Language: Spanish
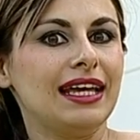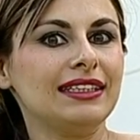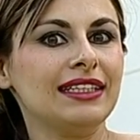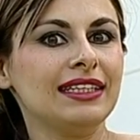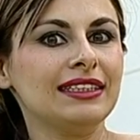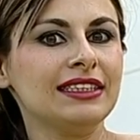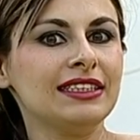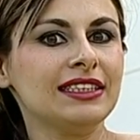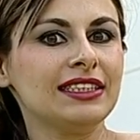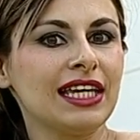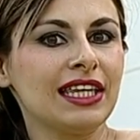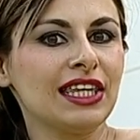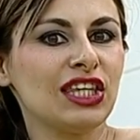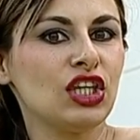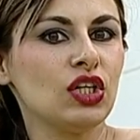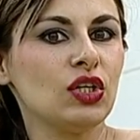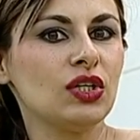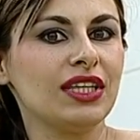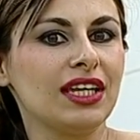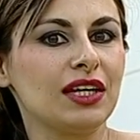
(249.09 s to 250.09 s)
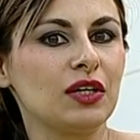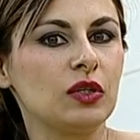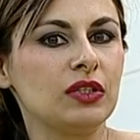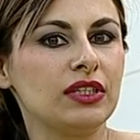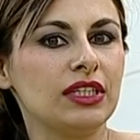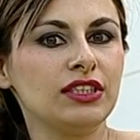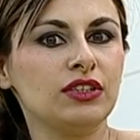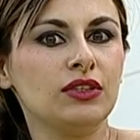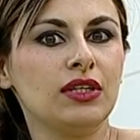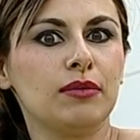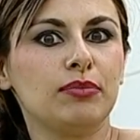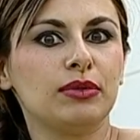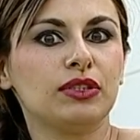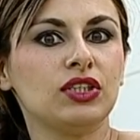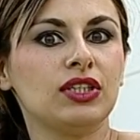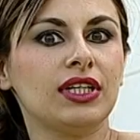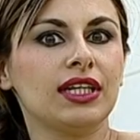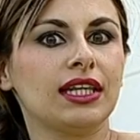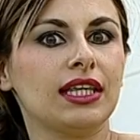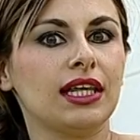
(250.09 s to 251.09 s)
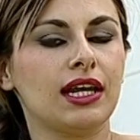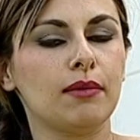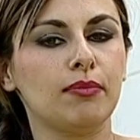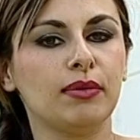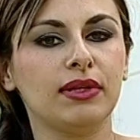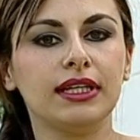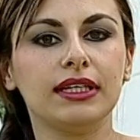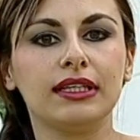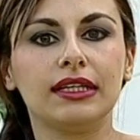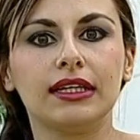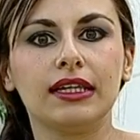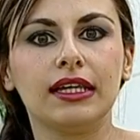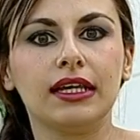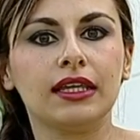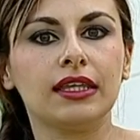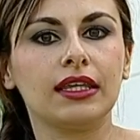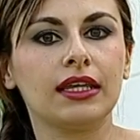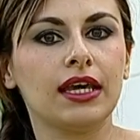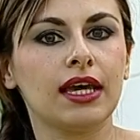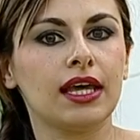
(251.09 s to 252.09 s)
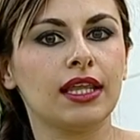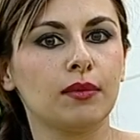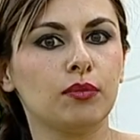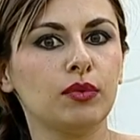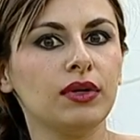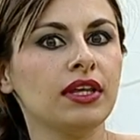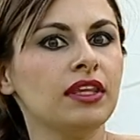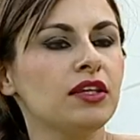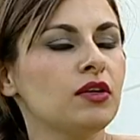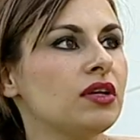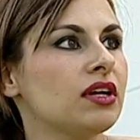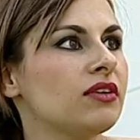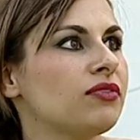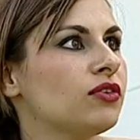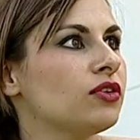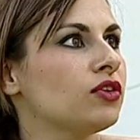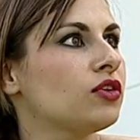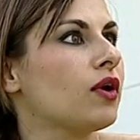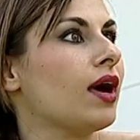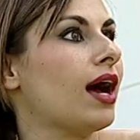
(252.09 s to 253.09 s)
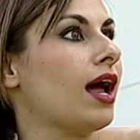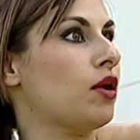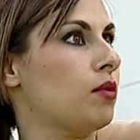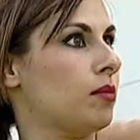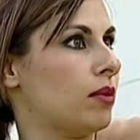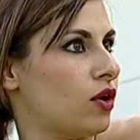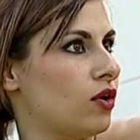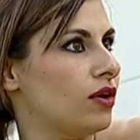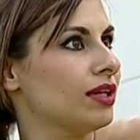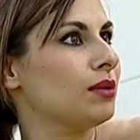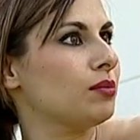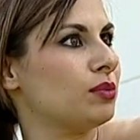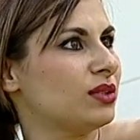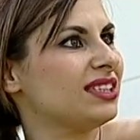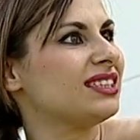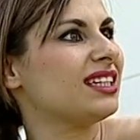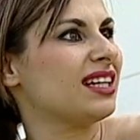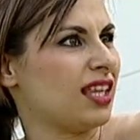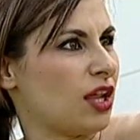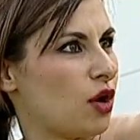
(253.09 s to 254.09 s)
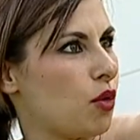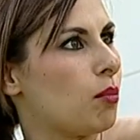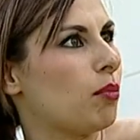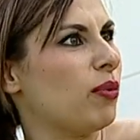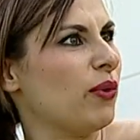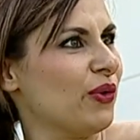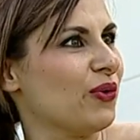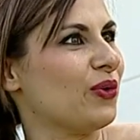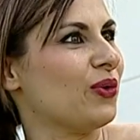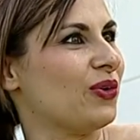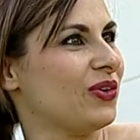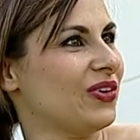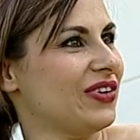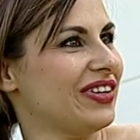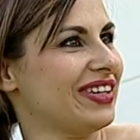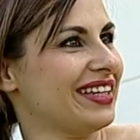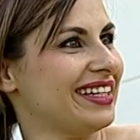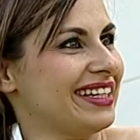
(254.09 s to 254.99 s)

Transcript: esa esta sensación de encontrarse una persona que de repente te dice, te puedo hacer una foto, a lo mejor te puede extrañar un poco. Es